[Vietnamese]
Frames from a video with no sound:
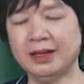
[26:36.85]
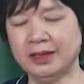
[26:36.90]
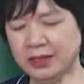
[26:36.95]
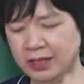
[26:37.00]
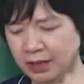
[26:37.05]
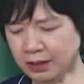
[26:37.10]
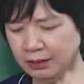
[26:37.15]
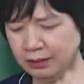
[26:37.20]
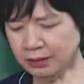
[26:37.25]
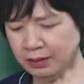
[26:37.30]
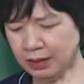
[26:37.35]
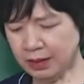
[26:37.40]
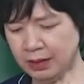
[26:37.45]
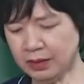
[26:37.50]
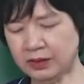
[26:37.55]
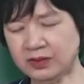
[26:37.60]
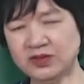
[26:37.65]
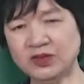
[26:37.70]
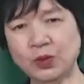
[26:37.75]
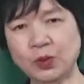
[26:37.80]
Nhưng
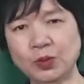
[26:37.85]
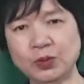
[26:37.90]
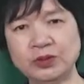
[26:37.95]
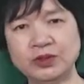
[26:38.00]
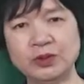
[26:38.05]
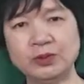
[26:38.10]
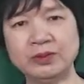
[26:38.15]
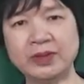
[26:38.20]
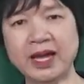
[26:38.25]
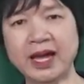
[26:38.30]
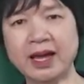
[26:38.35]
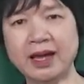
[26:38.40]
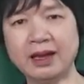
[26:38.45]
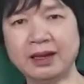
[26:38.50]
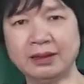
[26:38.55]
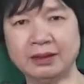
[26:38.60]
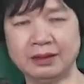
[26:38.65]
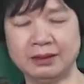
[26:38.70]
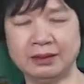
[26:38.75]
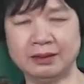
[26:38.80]
dù chúng
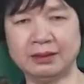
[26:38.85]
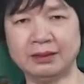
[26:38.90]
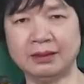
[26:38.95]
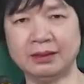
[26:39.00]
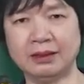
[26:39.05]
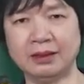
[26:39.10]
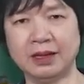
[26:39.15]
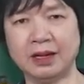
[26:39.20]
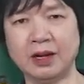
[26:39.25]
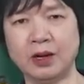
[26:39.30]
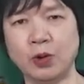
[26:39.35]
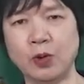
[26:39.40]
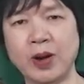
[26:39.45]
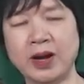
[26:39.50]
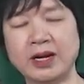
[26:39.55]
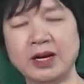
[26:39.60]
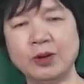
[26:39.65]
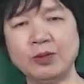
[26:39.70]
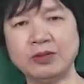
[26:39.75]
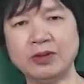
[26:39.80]
ta ừ,
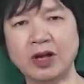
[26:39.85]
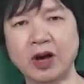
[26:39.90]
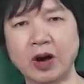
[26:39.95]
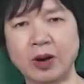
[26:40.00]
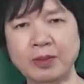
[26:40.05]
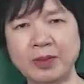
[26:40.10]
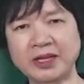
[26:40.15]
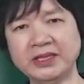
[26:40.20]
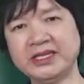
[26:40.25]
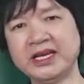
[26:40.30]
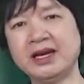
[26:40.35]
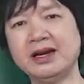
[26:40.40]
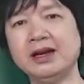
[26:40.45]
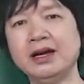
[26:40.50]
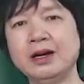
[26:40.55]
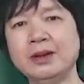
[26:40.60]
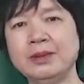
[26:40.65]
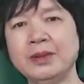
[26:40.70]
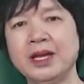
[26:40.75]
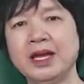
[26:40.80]
hoạt động nhóm ở trên
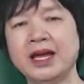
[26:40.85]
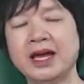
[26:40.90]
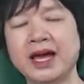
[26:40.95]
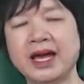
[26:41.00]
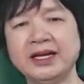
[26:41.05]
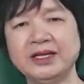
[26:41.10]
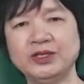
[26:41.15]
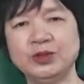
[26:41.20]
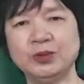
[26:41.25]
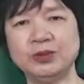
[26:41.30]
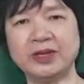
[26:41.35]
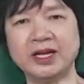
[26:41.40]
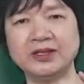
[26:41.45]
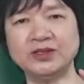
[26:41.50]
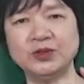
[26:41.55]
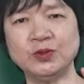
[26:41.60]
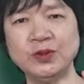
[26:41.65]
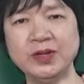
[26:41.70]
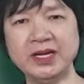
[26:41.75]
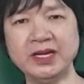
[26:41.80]
lớp hay chúng ta
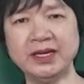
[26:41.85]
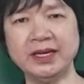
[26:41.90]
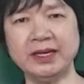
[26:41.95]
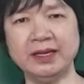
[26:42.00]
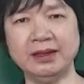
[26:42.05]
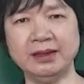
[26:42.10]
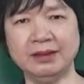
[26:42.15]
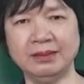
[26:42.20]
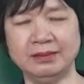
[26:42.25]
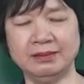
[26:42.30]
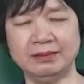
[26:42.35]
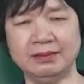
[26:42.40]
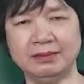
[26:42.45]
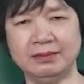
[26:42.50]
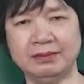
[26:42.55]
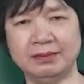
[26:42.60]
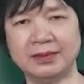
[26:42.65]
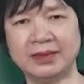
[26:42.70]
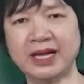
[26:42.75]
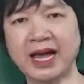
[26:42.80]
suy nghĩ
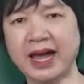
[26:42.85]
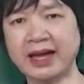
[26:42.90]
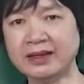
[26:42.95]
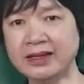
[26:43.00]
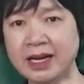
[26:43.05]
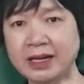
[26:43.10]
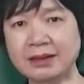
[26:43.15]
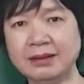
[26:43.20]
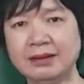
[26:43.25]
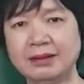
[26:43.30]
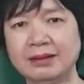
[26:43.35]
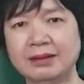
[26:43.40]
cá nhân